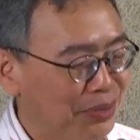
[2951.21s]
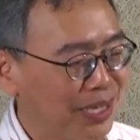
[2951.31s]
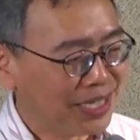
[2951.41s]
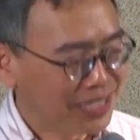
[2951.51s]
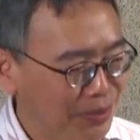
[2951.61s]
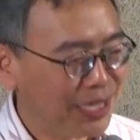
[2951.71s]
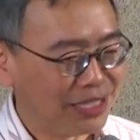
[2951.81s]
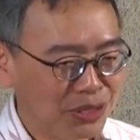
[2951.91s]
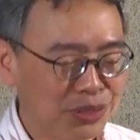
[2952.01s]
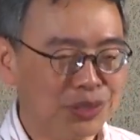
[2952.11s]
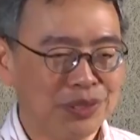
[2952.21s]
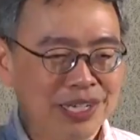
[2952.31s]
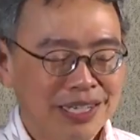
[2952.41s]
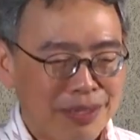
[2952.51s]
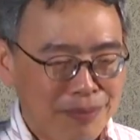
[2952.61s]
那我刚刚前面已经说过，
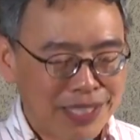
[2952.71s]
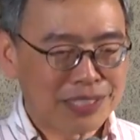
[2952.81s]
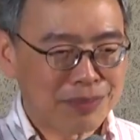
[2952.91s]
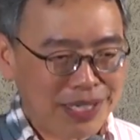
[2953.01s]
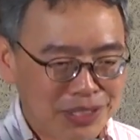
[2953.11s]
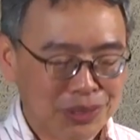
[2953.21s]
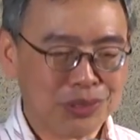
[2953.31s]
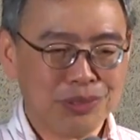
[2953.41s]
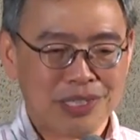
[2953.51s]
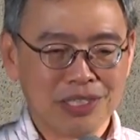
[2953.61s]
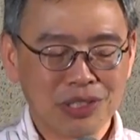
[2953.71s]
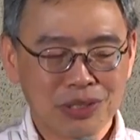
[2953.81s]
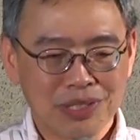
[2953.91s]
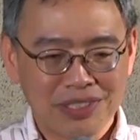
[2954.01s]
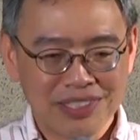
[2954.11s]
八十八、九十五年都
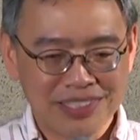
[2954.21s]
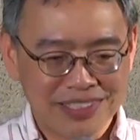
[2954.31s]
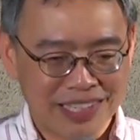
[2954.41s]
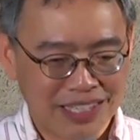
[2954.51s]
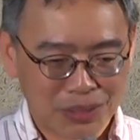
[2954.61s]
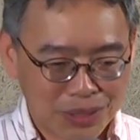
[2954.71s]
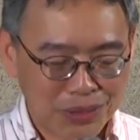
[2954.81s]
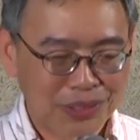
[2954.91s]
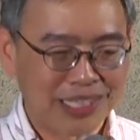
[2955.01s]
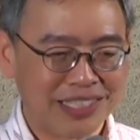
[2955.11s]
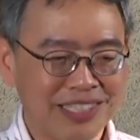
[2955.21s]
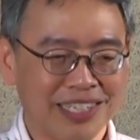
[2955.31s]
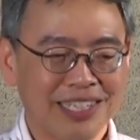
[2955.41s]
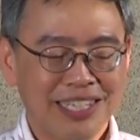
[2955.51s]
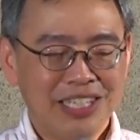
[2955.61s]
受到很多很多的影响，